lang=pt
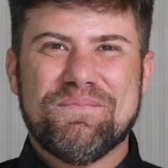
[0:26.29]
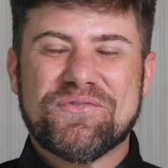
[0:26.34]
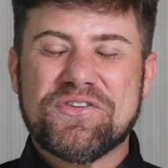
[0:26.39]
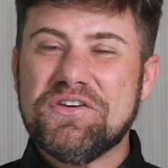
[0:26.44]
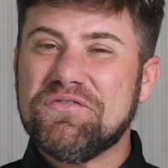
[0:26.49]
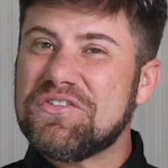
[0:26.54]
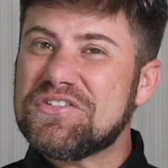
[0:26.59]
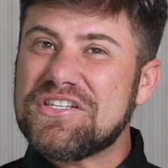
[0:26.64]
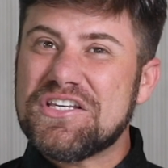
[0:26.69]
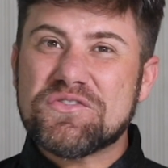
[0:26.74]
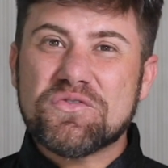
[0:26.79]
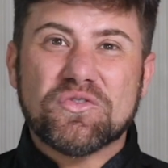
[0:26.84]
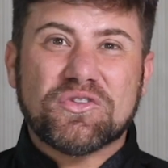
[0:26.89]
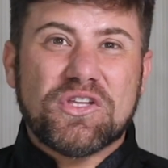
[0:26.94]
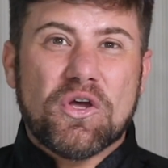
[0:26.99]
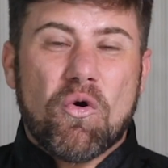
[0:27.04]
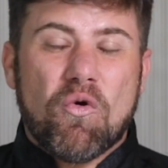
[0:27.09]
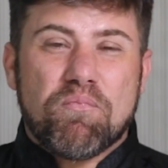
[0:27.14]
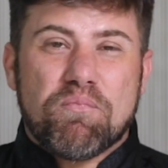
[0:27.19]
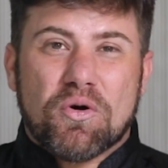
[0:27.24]
que vocês vão
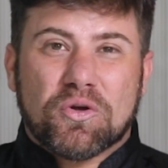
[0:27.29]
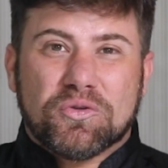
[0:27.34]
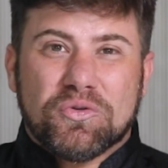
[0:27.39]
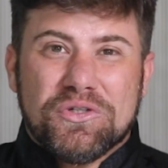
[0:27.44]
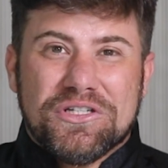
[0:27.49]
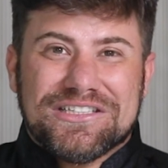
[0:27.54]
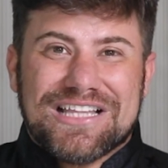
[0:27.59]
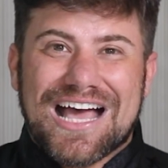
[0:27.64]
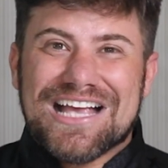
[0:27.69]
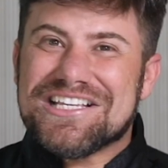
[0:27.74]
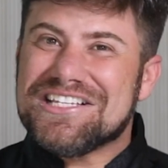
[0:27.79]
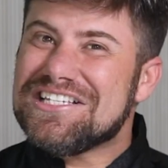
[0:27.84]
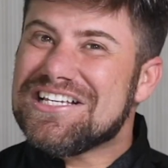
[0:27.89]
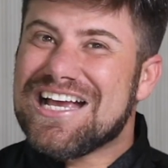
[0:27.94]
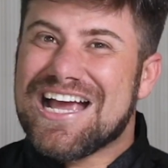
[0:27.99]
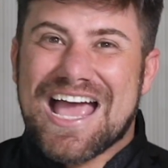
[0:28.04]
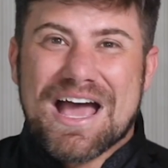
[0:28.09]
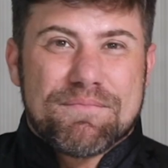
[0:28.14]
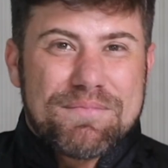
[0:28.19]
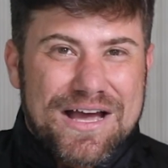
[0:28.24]
ter a oportunidade de
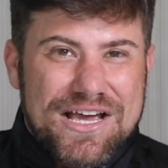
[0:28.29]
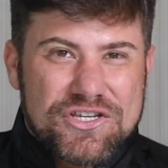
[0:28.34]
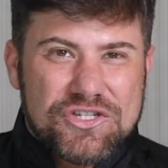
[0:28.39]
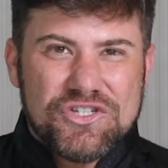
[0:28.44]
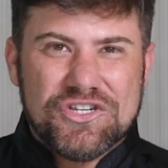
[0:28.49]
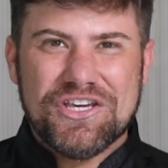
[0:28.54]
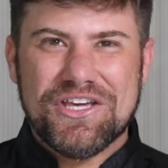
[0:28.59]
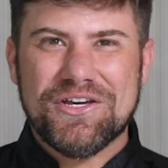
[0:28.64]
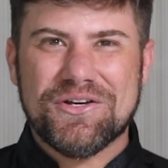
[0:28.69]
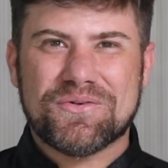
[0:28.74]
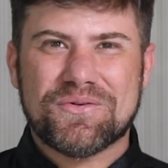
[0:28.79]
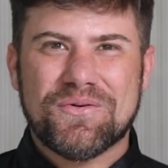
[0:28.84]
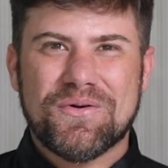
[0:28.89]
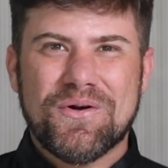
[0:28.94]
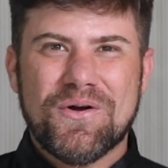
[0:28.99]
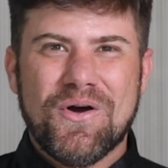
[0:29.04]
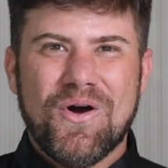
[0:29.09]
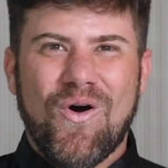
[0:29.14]
ganhar mais dinheiro,